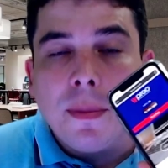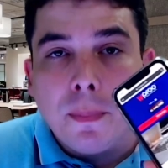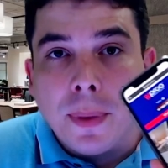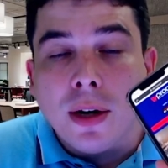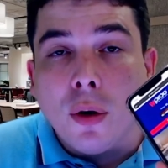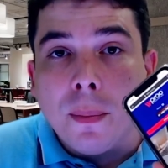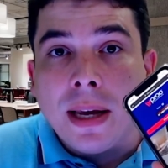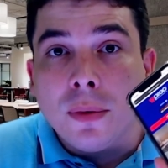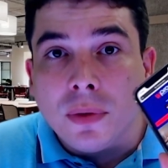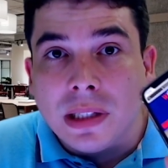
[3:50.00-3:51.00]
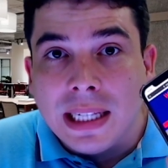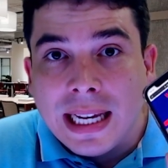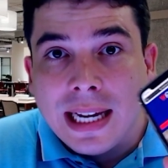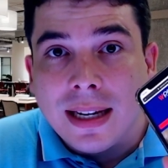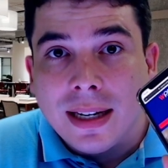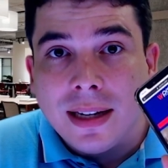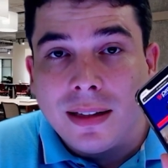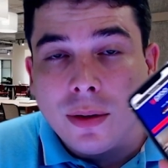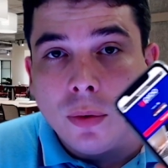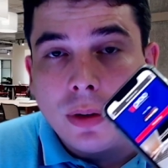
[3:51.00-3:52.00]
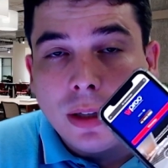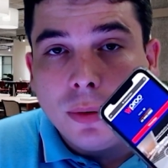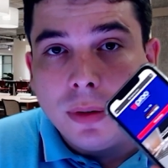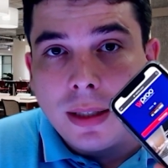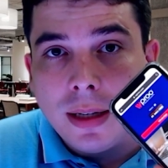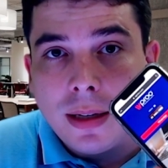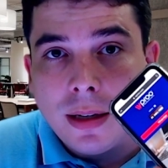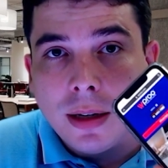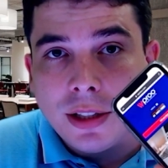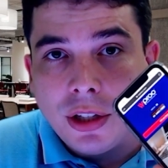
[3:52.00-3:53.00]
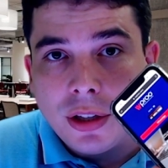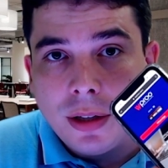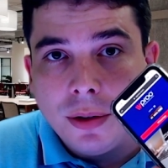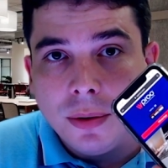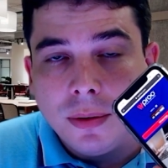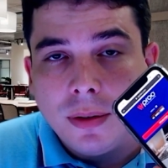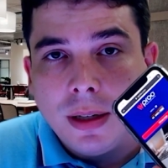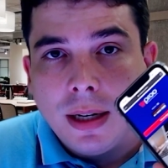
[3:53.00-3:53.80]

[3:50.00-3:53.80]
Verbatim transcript: ele vai pelo menos ler esse conteúdo aqui que a gente criou.